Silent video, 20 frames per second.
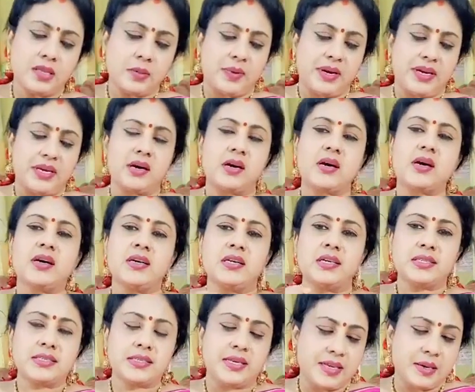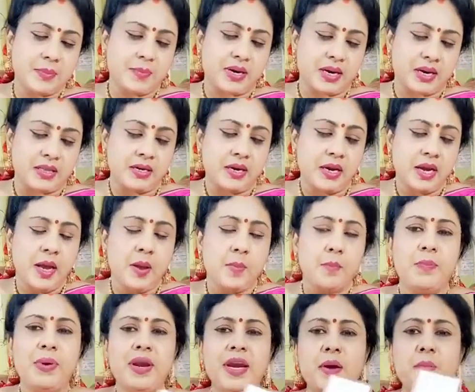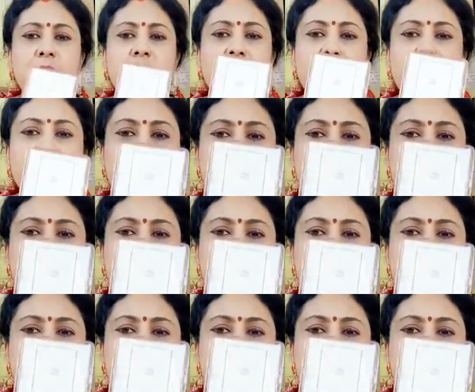இந்த பைரா காடுக்கு செய்யப்படுறது பின்பக்கம்